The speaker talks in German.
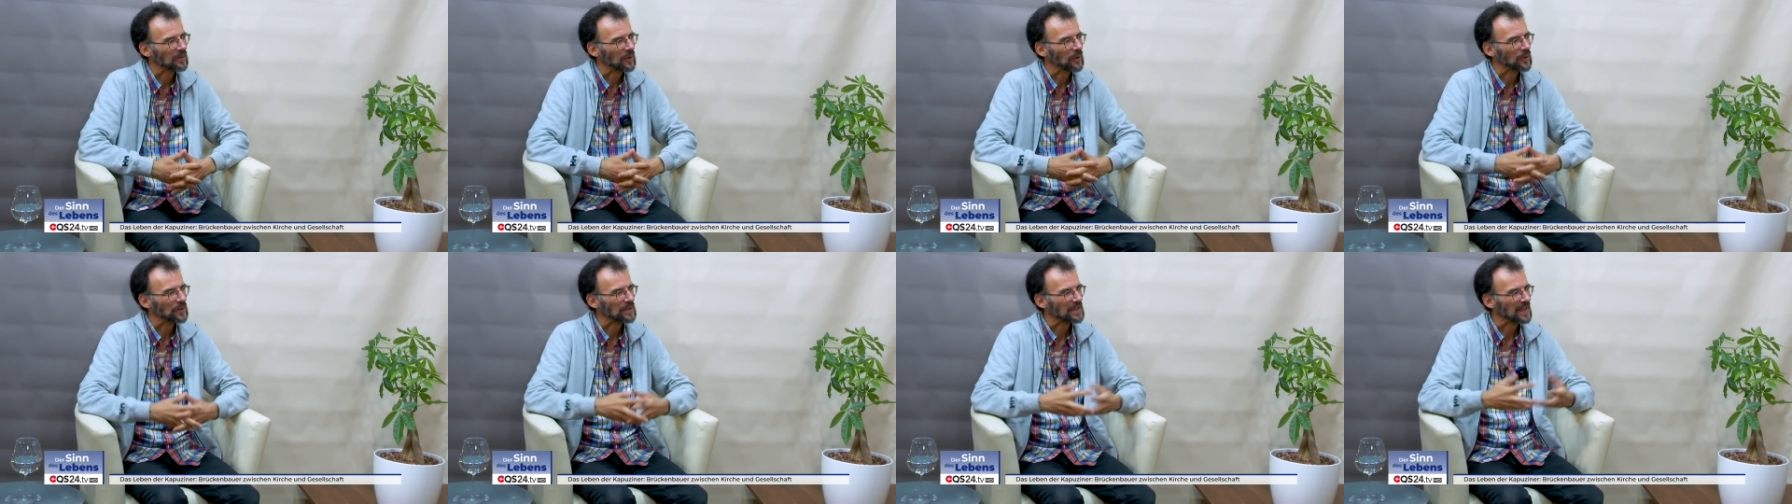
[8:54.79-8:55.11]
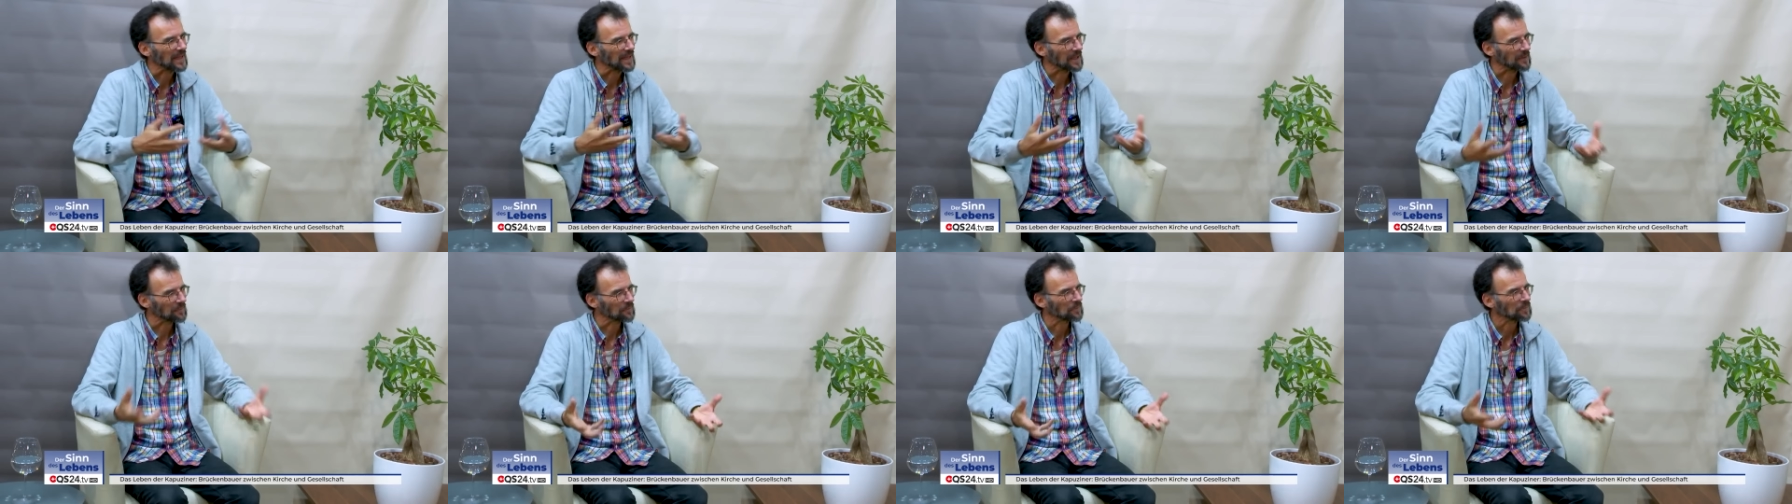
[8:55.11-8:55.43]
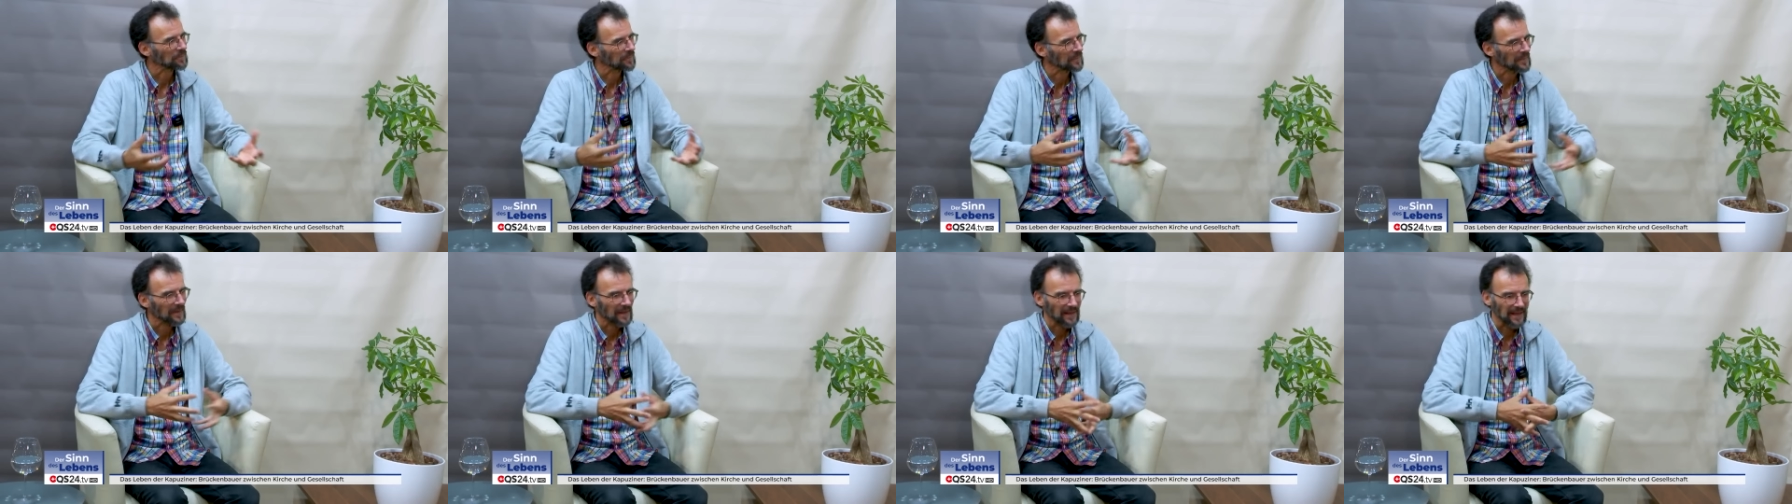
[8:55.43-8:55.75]
neue
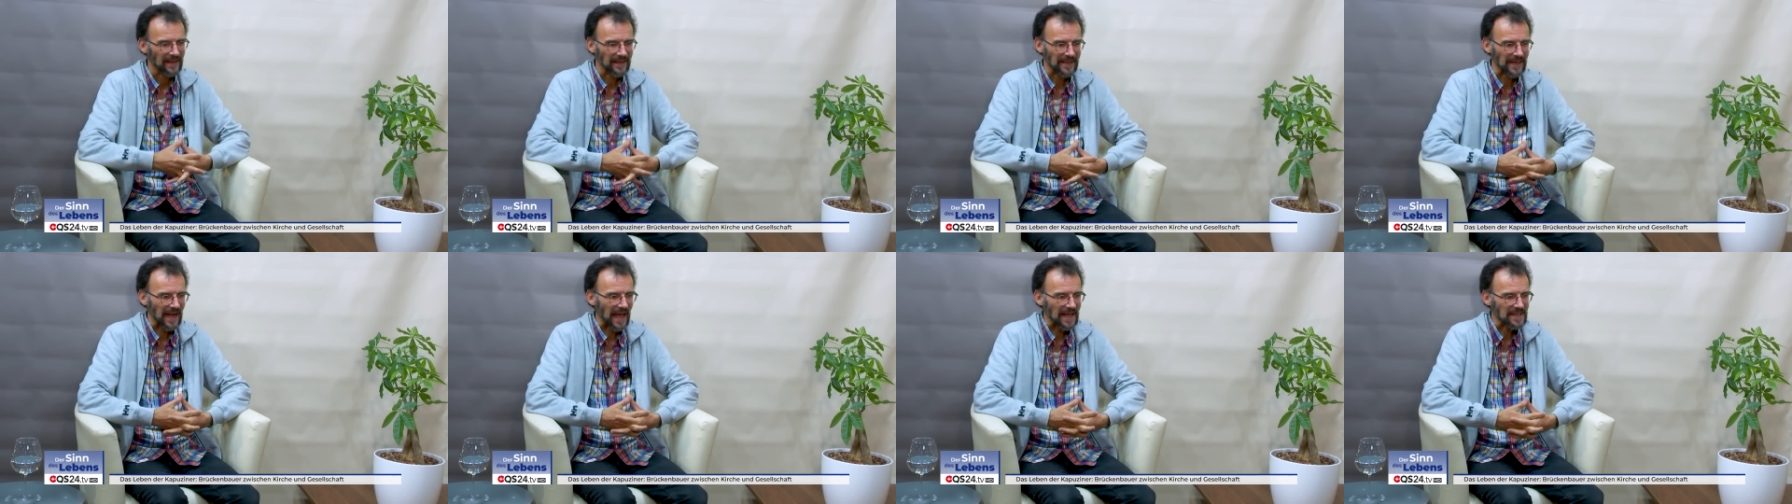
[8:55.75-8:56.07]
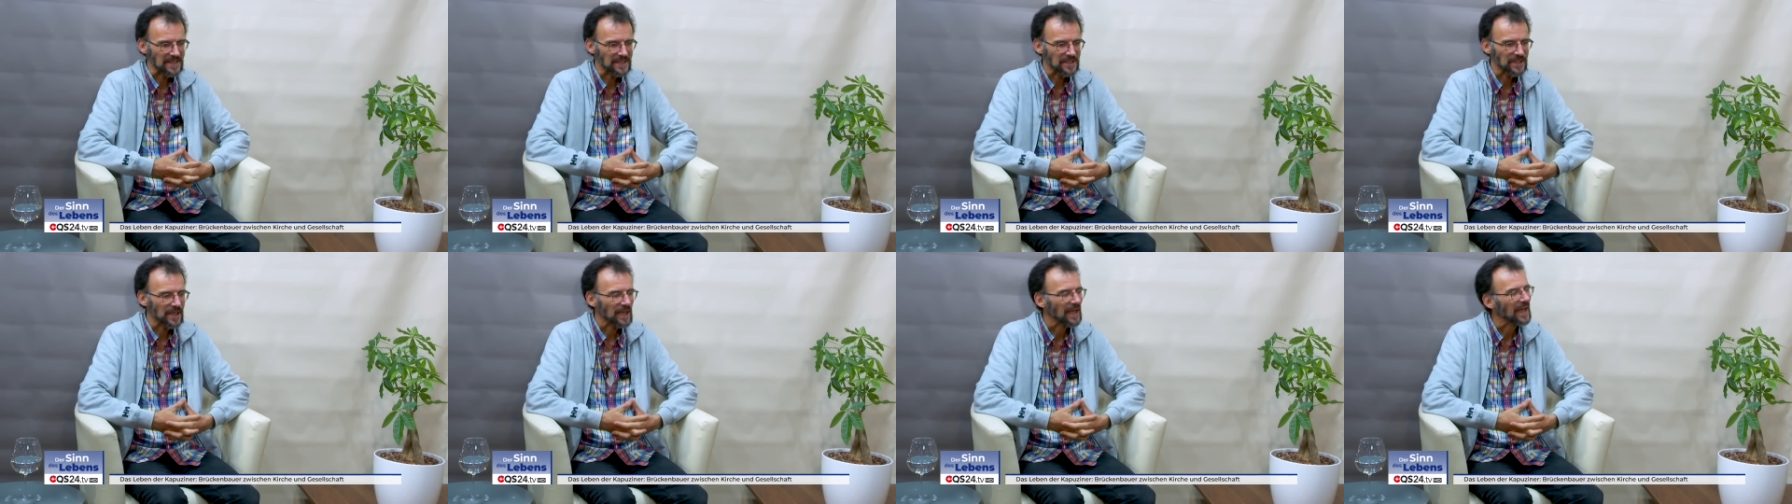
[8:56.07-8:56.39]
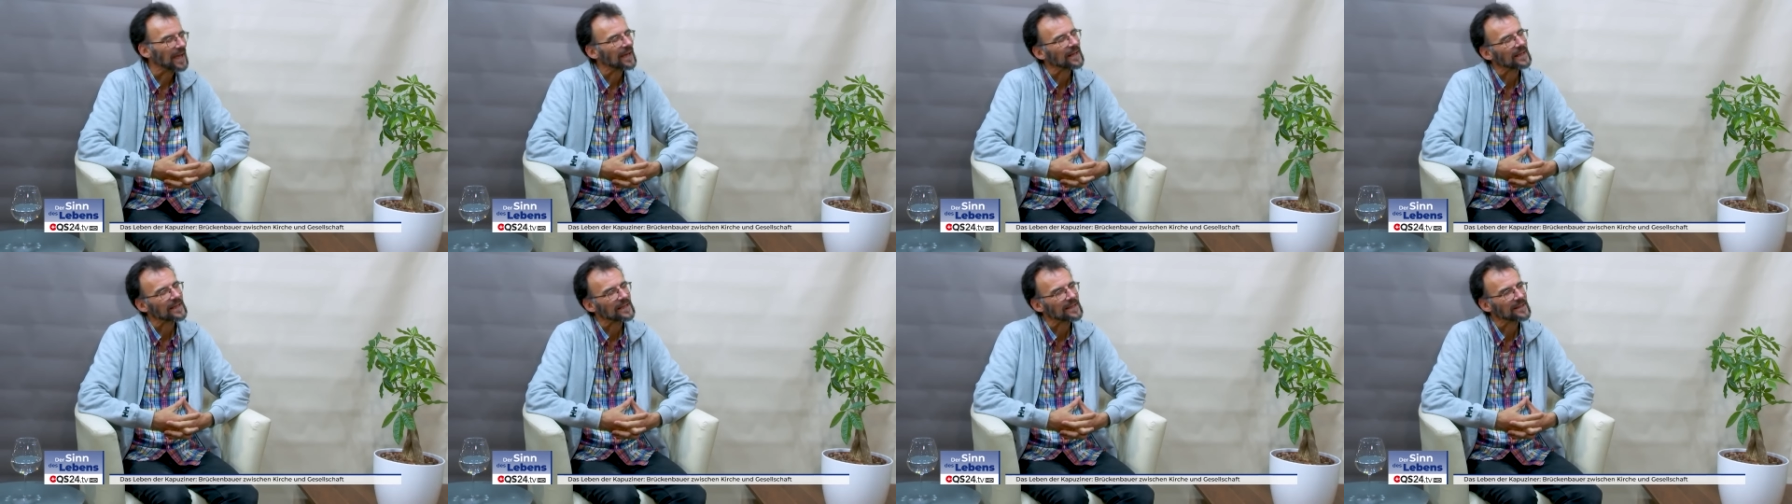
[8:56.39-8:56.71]
Reiche
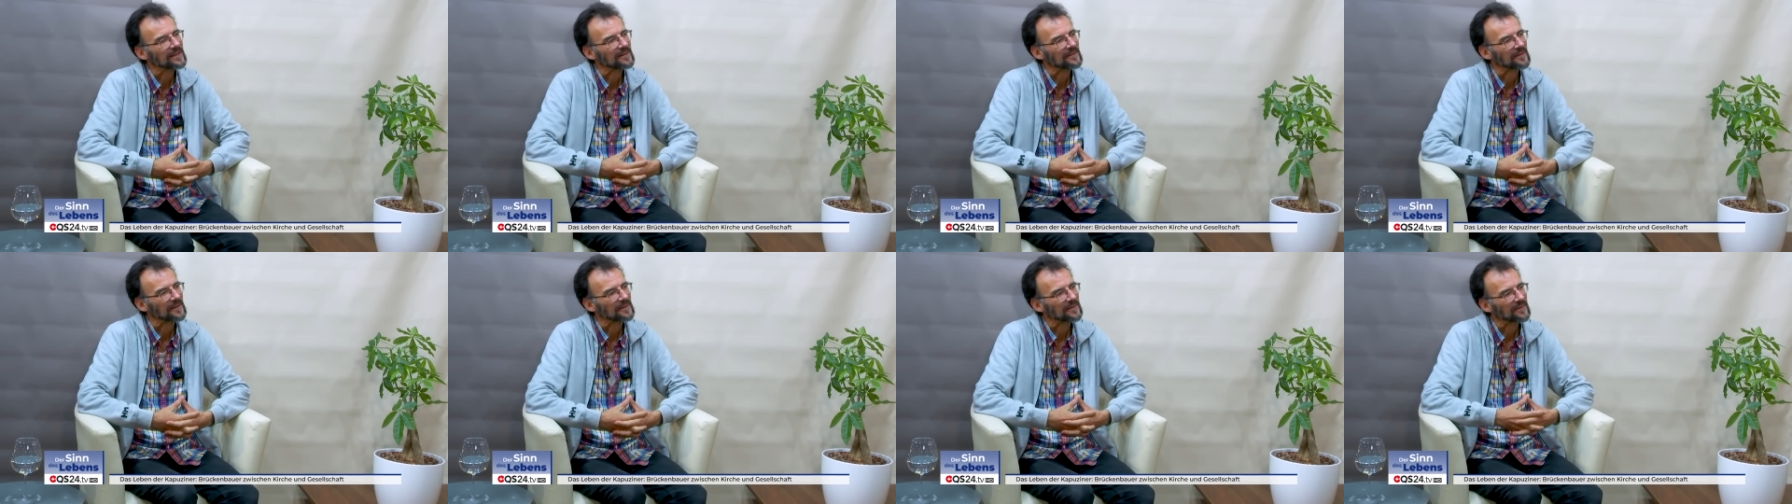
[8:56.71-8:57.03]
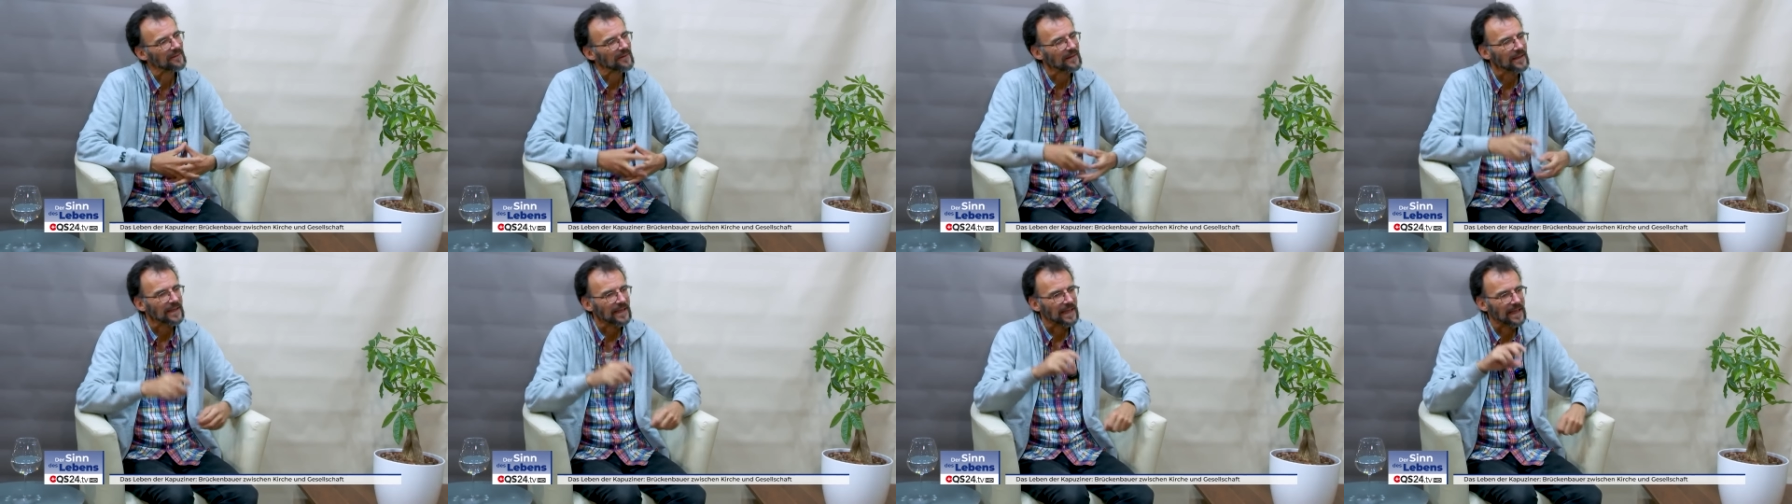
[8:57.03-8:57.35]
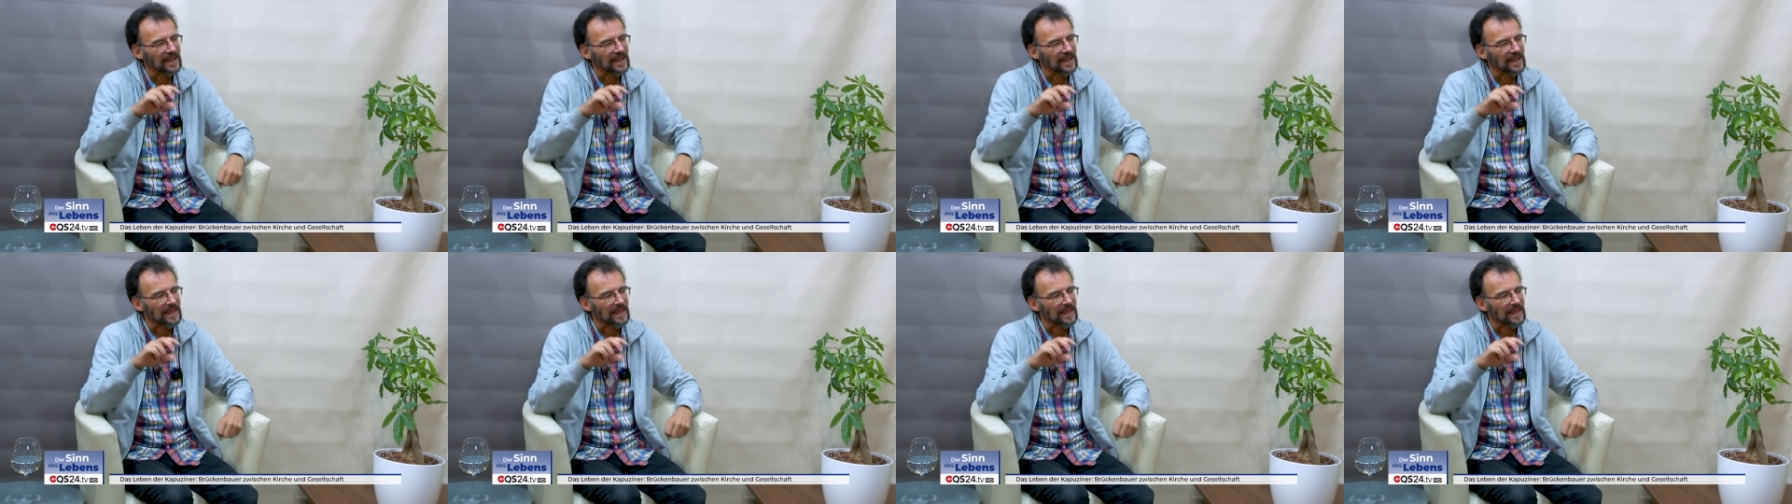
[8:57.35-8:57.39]
errichtet.